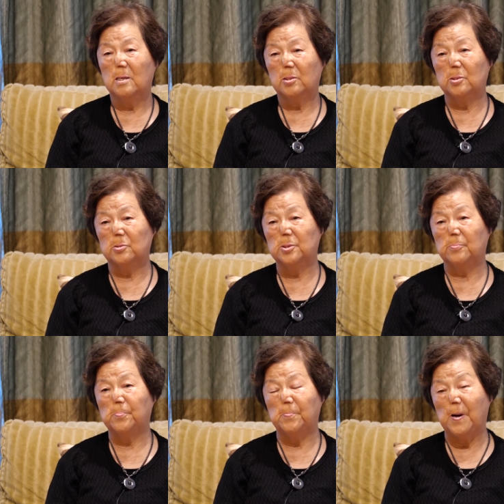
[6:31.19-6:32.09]
그저
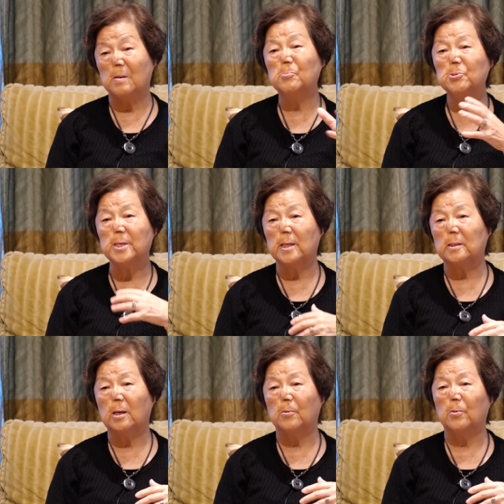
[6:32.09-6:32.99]
방문을
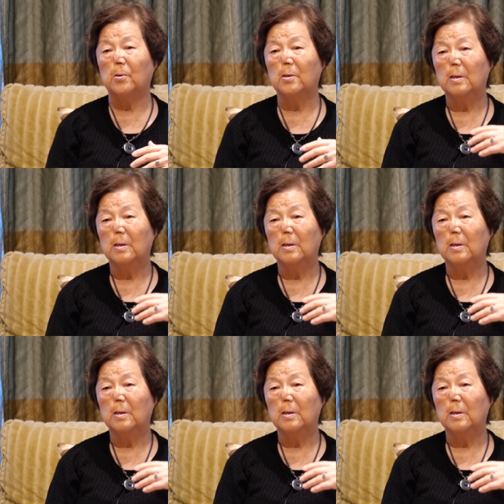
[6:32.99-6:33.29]
했다고요.